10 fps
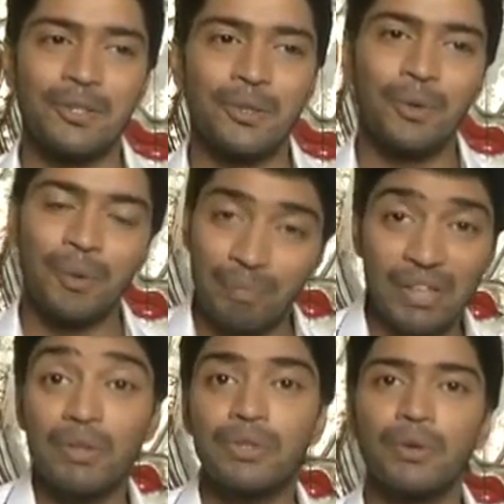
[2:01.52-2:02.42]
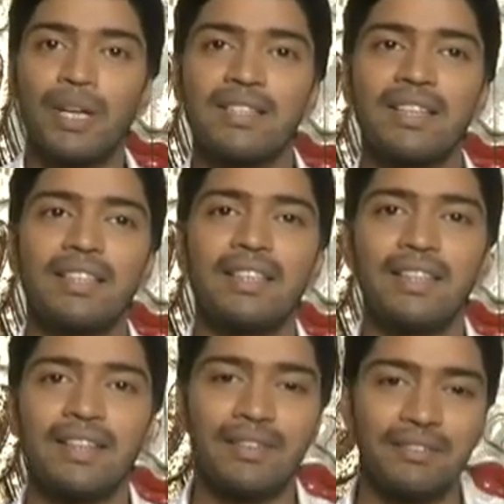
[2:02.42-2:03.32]
సో నీ వాజ్ సో ఎక్సైటెడ్
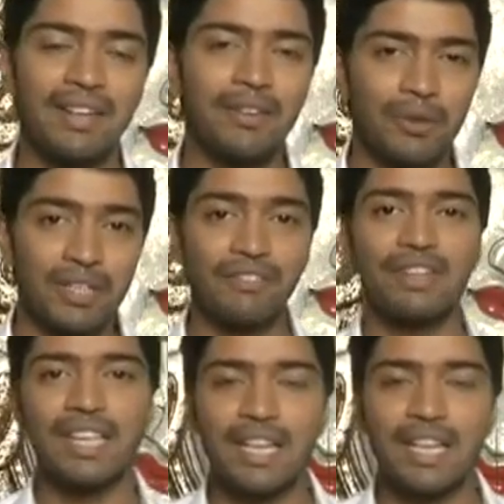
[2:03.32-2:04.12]
అండి ఒక డిఫరెంట్